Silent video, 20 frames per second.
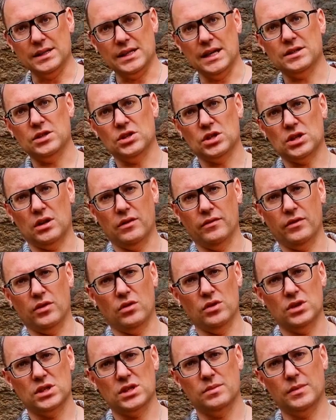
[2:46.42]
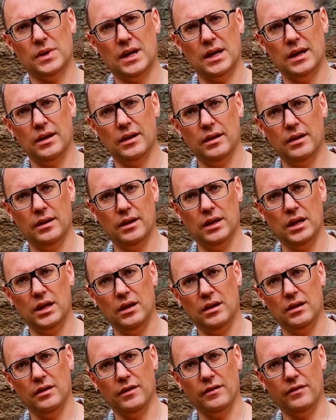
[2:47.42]
Als erstes schauen wir uns mal
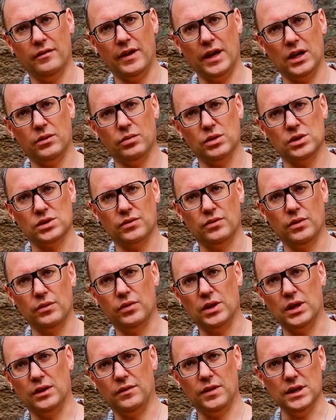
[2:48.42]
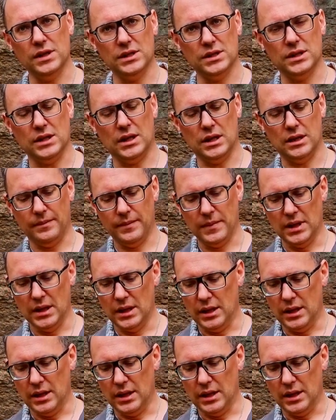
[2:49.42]
den Vanquish 540 an.